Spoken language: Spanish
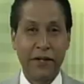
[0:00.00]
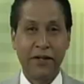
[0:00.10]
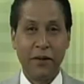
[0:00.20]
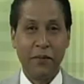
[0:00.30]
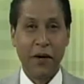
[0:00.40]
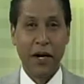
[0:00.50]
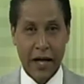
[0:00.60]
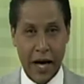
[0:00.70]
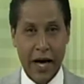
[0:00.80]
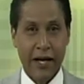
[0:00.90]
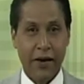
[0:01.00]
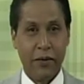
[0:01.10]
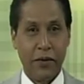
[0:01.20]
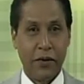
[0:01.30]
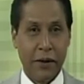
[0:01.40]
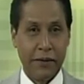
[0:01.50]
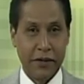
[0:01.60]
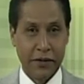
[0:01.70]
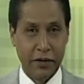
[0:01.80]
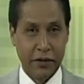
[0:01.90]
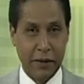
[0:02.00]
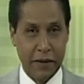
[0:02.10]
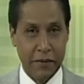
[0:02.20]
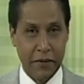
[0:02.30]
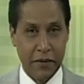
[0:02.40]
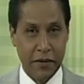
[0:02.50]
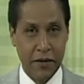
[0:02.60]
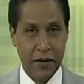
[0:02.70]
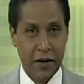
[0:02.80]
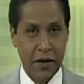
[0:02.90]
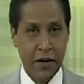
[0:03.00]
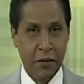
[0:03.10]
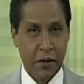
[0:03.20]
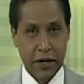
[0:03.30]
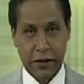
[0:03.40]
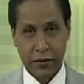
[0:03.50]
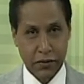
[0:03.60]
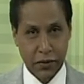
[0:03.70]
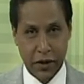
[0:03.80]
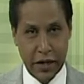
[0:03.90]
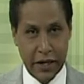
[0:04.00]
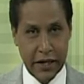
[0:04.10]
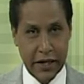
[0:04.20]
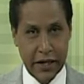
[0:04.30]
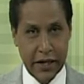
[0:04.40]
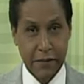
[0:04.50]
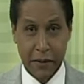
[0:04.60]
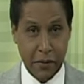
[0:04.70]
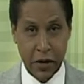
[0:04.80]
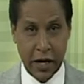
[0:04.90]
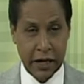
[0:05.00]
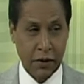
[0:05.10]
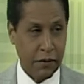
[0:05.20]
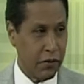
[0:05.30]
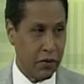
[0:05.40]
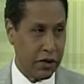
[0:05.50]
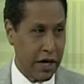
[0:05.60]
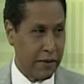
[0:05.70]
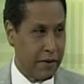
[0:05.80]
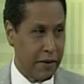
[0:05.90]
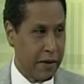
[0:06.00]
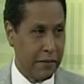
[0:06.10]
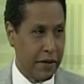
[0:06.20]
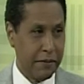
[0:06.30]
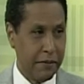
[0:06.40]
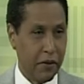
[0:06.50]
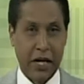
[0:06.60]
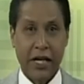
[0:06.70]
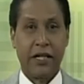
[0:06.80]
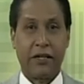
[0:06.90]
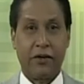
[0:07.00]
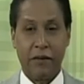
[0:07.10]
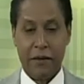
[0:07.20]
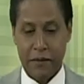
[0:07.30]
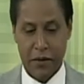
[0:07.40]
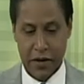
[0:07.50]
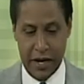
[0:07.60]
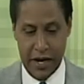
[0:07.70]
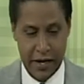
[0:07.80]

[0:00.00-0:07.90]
veces son por la edad, y olvido que a veces son también por, por asuntos de, memoria, que todo el mundo no tiene la misma, no, el mismo entonces, Por eso lo que usted